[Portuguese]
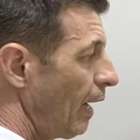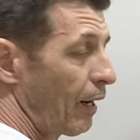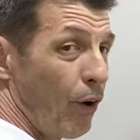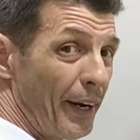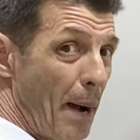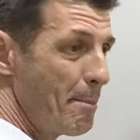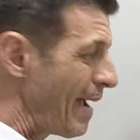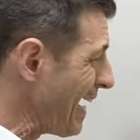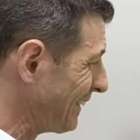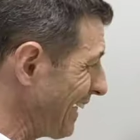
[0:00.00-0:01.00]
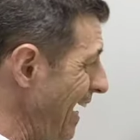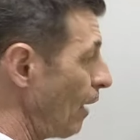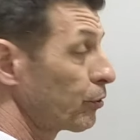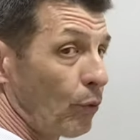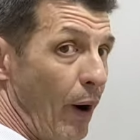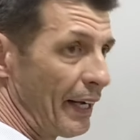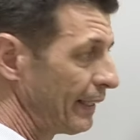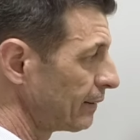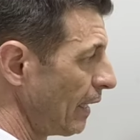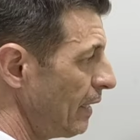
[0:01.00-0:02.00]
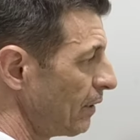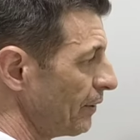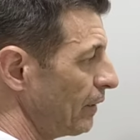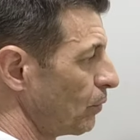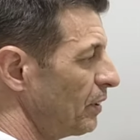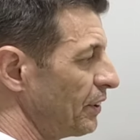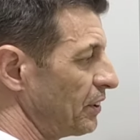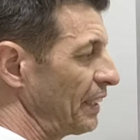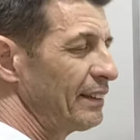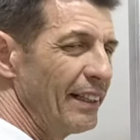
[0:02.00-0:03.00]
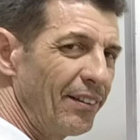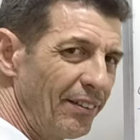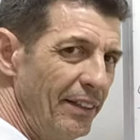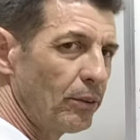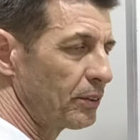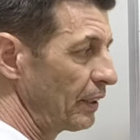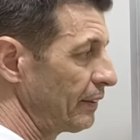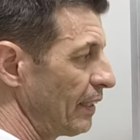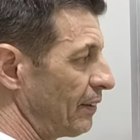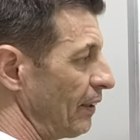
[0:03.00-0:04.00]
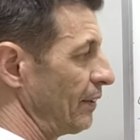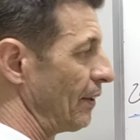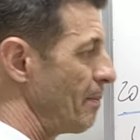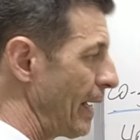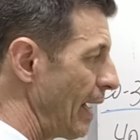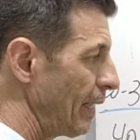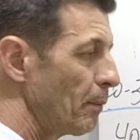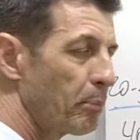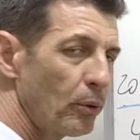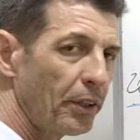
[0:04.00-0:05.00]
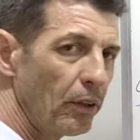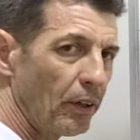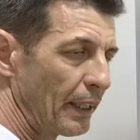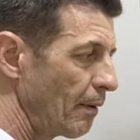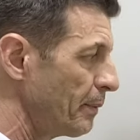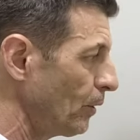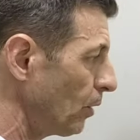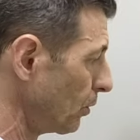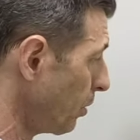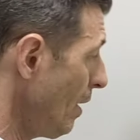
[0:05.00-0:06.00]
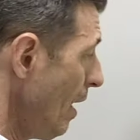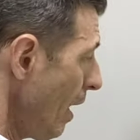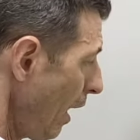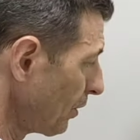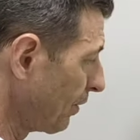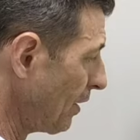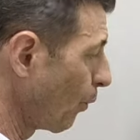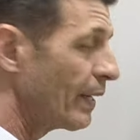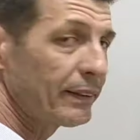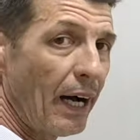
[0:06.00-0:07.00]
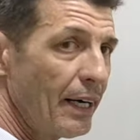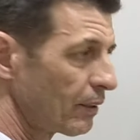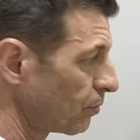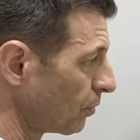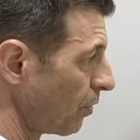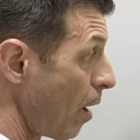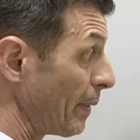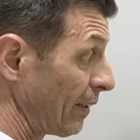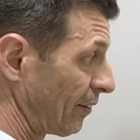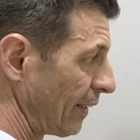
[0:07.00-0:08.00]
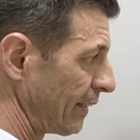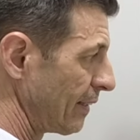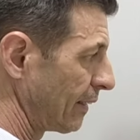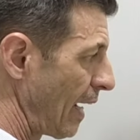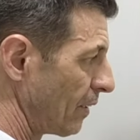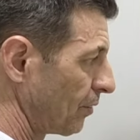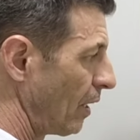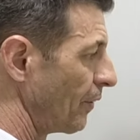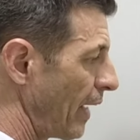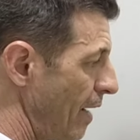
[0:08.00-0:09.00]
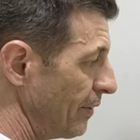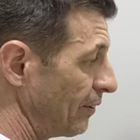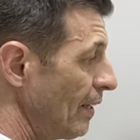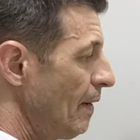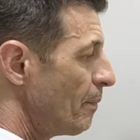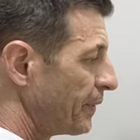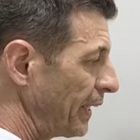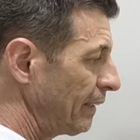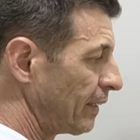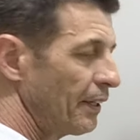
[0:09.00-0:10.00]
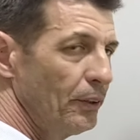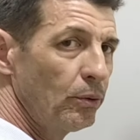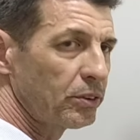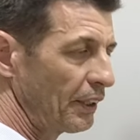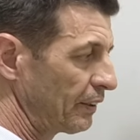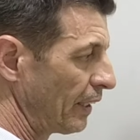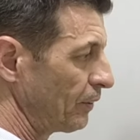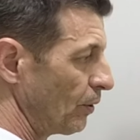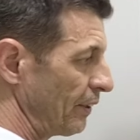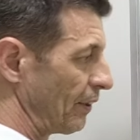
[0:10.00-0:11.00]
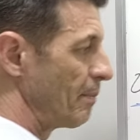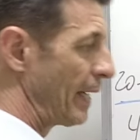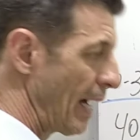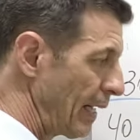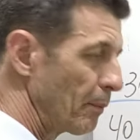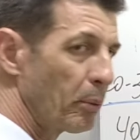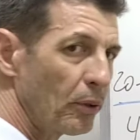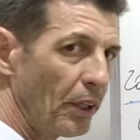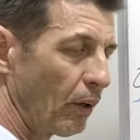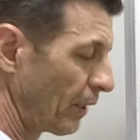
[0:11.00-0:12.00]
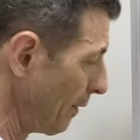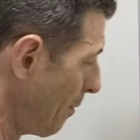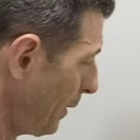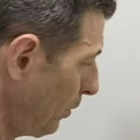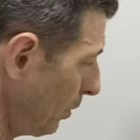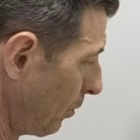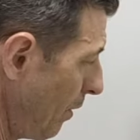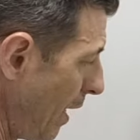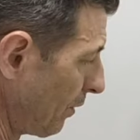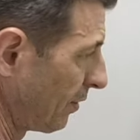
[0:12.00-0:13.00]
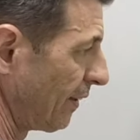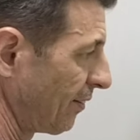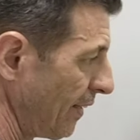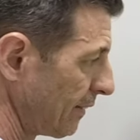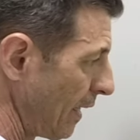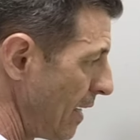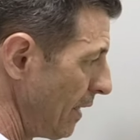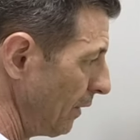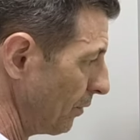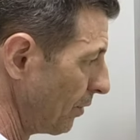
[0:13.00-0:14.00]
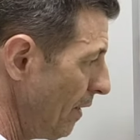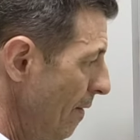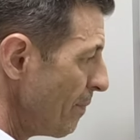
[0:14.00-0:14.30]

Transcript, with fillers: agora a média aos 40 anos é em torno de 35, 36 ml por quilograma minuto. Aos 50 anos, os homens sedentários saudáveis, 31, 32 ml por quilograma minuto. Aos 60 anos,